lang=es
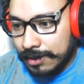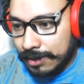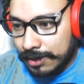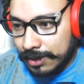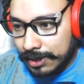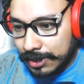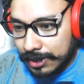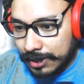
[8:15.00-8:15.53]

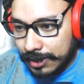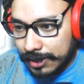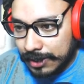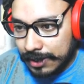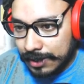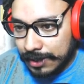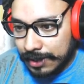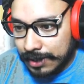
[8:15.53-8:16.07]
Ay,
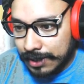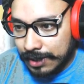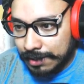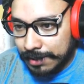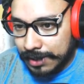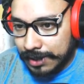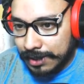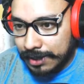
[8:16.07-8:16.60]
ay, ay, a
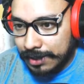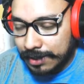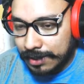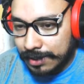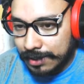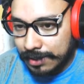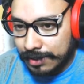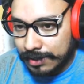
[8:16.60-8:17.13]
ver.
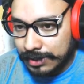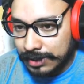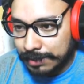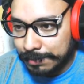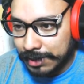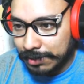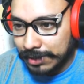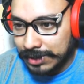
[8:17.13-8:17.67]
Si
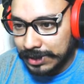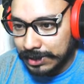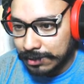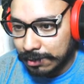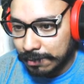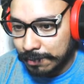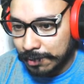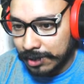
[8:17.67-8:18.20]
meto a
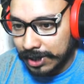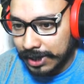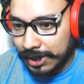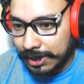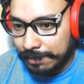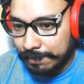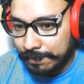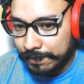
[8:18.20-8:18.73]
Sisoko por
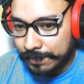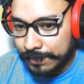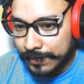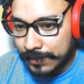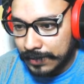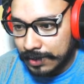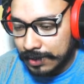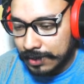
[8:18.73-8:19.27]
acá,
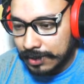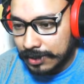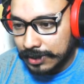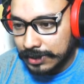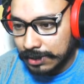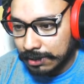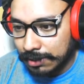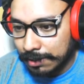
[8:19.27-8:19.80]

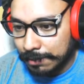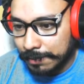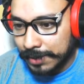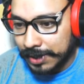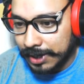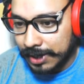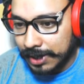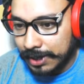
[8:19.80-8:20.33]
este lo cambio para
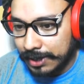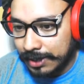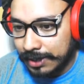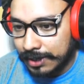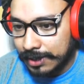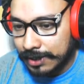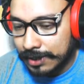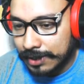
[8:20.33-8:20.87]
acá,
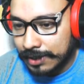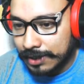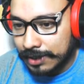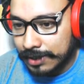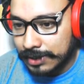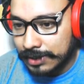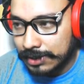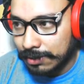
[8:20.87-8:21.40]

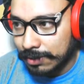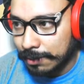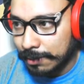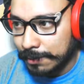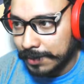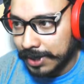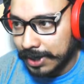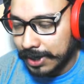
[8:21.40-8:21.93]
este lo cambio
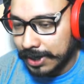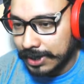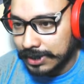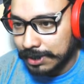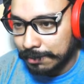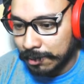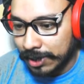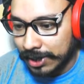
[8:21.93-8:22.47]
para acá. Ahí
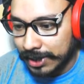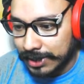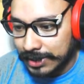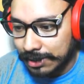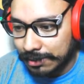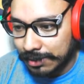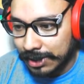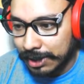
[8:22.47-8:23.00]
estamos
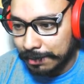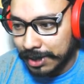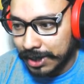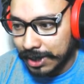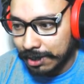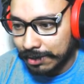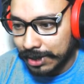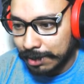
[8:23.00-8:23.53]
45 de química, ya
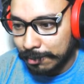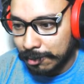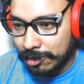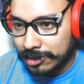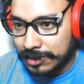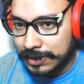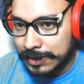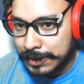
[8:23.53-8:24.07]
lo
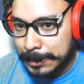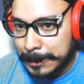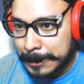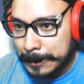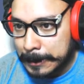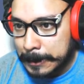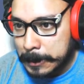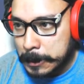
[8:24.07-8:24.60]
tenemos.
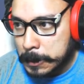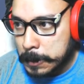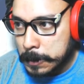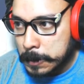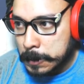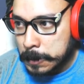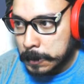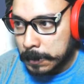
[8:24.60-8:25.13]

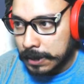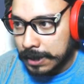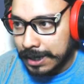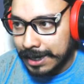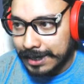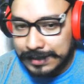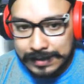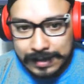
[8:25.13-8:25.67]

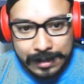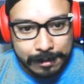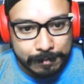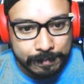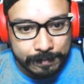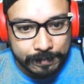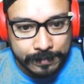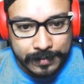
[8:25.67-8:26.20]
Ahí está.
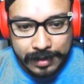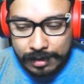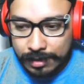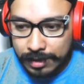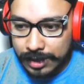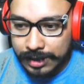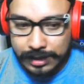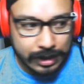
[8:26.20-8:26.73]

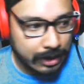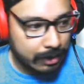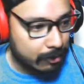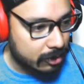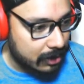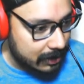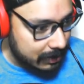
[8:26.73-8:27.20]
Entregamos el